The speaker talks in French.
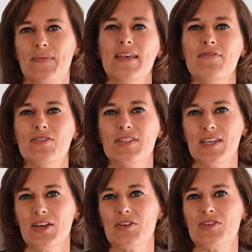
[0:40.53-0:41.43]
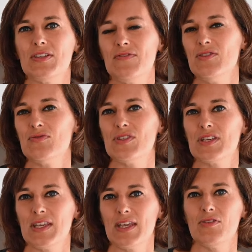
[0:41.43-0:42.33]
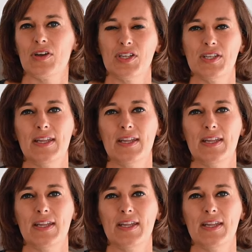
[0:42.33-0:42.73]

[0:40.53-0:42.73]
Ça veut dire que j'évite tout ce qui est d'origine